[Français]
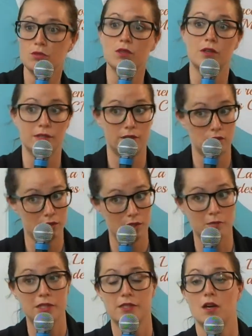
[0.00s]
dans le secteur des
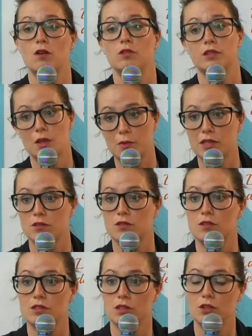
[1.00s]
médias, on est très présent dans
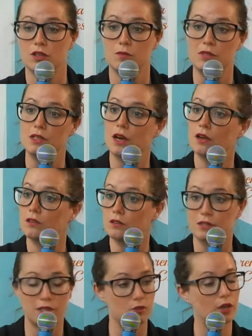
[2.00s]
le secteur des médias, dans le
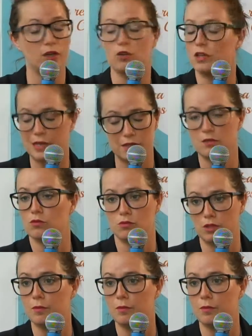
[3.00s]
secteur e-commerce, on est